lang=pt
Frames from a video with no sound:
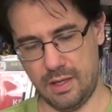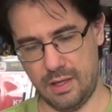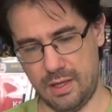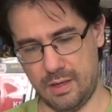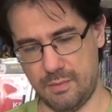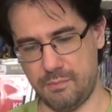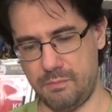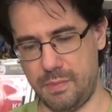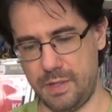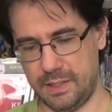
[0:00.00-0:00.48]
É
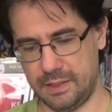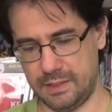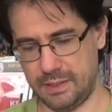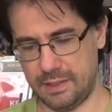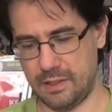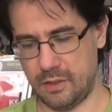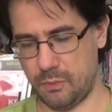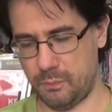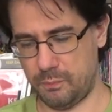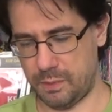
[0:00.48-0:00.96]
bem
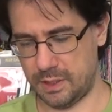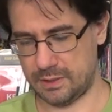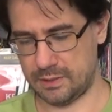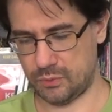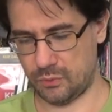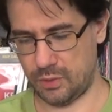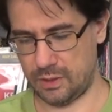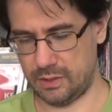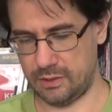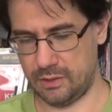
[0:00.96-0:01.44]
legal o
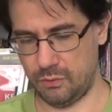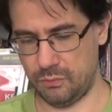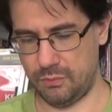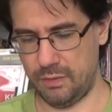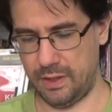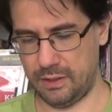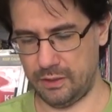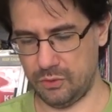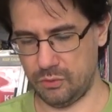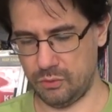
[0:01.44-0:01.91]
Pasquale Del
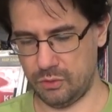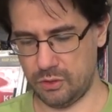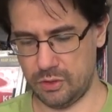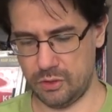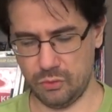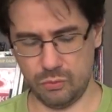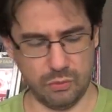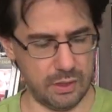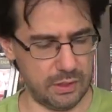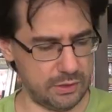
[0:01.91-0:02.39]
Vecchio
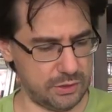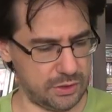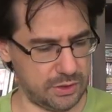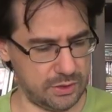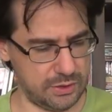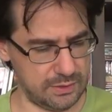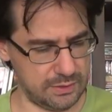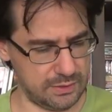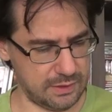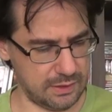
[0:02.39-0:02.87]
e o
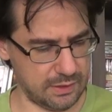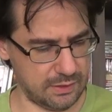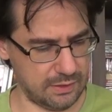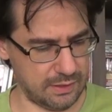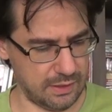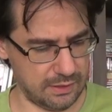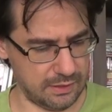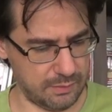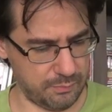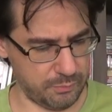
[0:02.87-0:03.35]
artista que
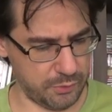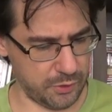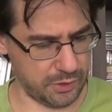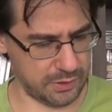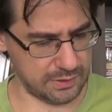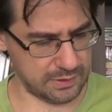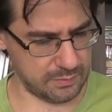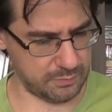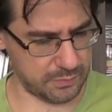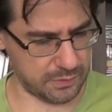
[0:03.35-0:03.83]
está na
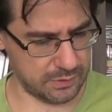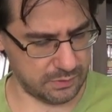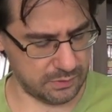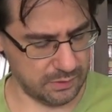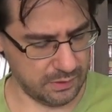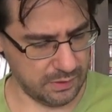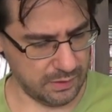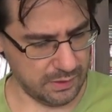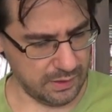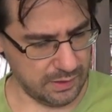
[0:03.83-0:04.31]
próxima,
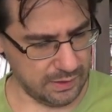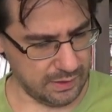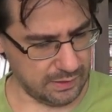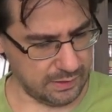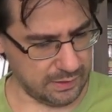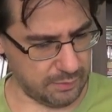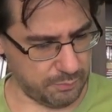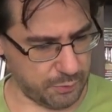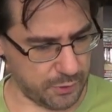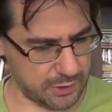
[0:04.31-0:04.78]

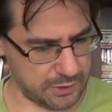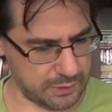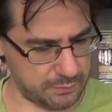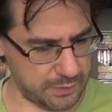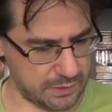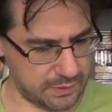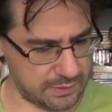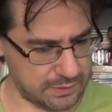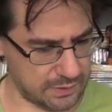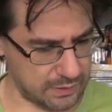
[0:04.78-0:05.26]
na próxima
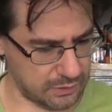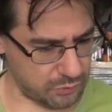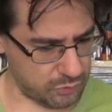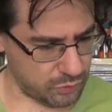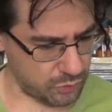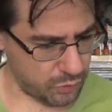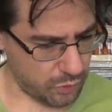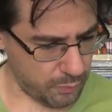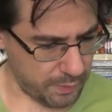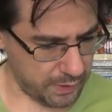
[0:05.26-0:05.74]

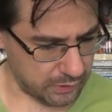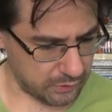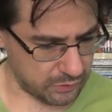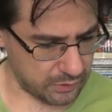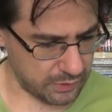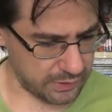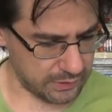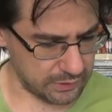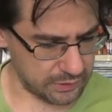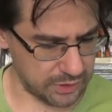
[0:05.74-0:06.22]
edição, o Roberto
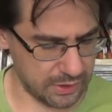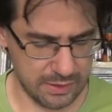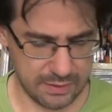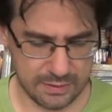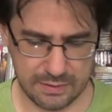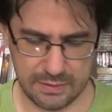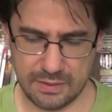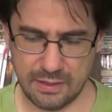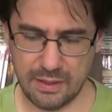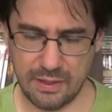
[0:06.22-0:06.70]
De
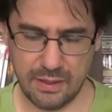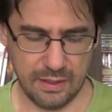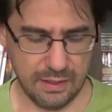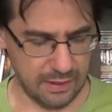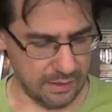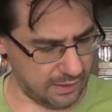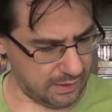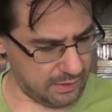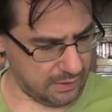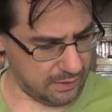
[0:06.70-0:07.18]
Angelis,
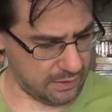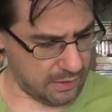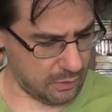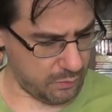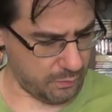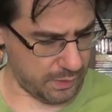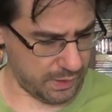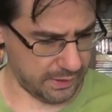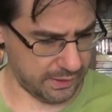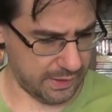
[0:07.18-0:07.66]
ele dá
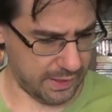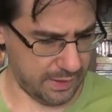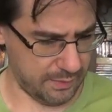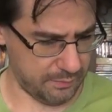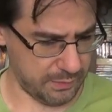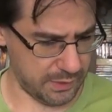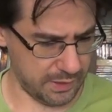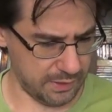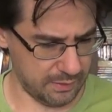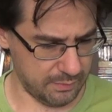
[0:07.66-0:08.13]
uma
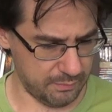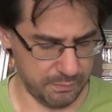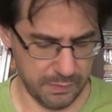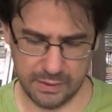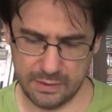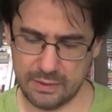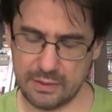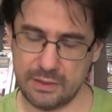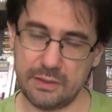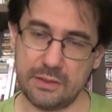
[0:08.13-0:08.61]
quebra bem
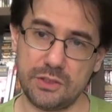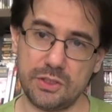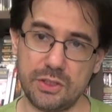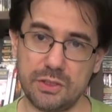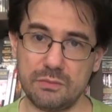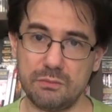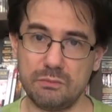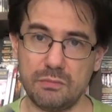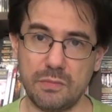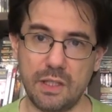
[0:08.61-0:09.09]

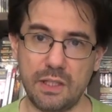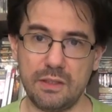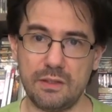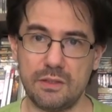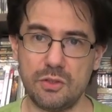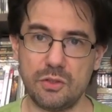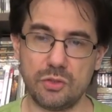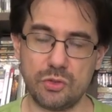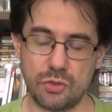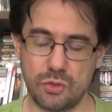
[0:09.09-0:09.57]
grande
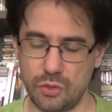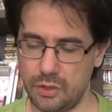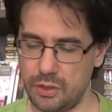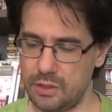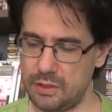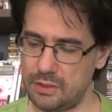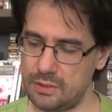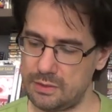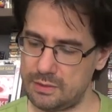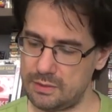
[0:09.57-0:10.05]
entre os
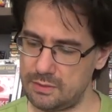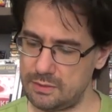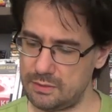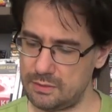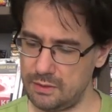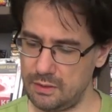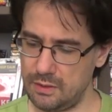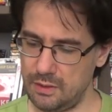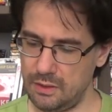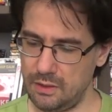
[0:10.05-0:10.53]
dois
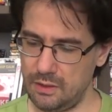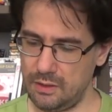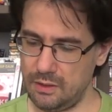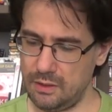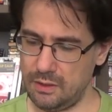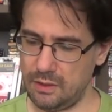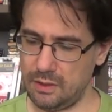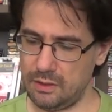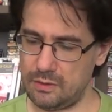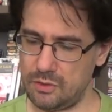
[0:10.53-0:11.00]

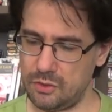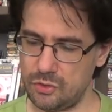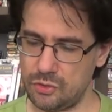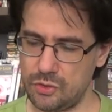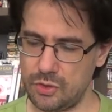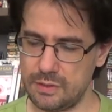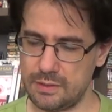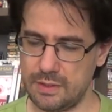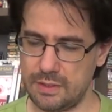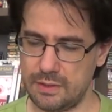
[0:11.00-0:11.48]
entre os
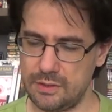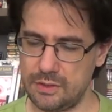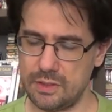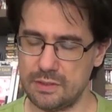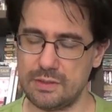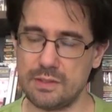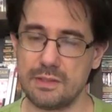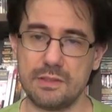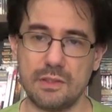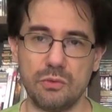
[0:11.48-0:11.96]
dois
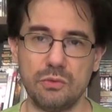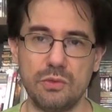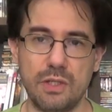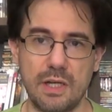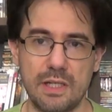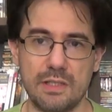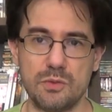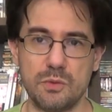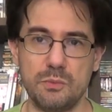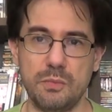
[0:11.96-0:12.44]
artistas. É um
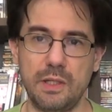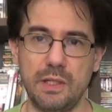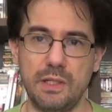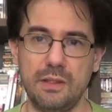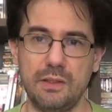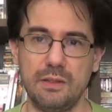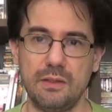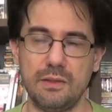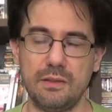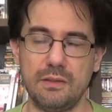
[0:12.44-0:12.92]
traço
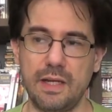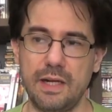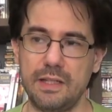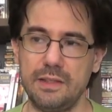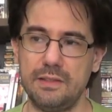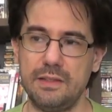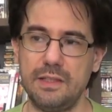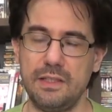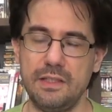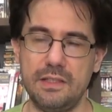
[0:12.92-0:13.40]
bem
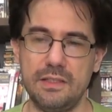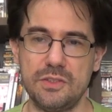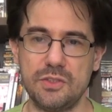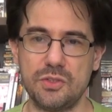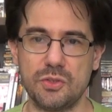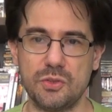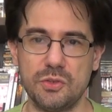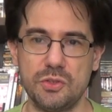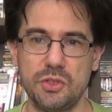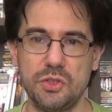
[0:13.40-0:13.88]

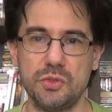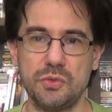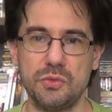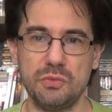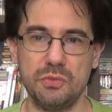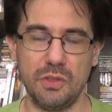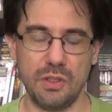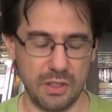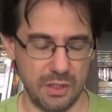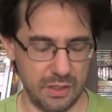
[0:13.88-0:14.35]
característico de um
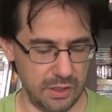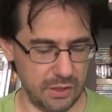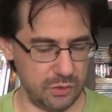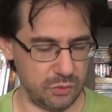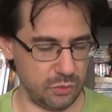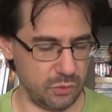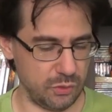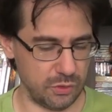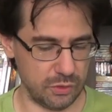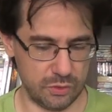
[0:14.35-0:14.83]
e
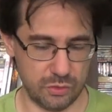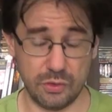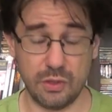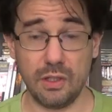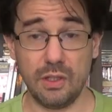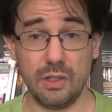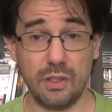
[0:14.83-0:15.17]
do outro.